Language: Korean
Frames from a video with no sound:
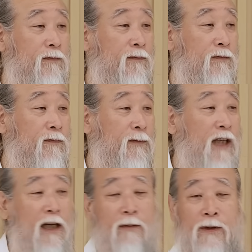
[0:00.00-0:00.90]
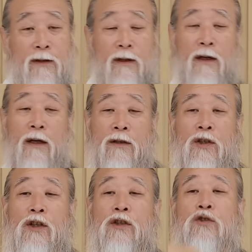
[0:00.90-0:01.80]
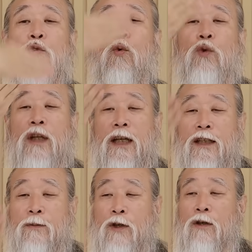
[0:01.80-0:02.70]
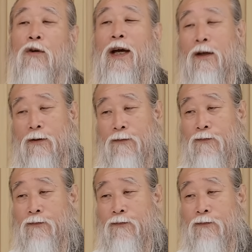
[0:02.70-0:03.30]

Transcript: 음, 사람은 더 좋은 일이 있으면 글로 가요.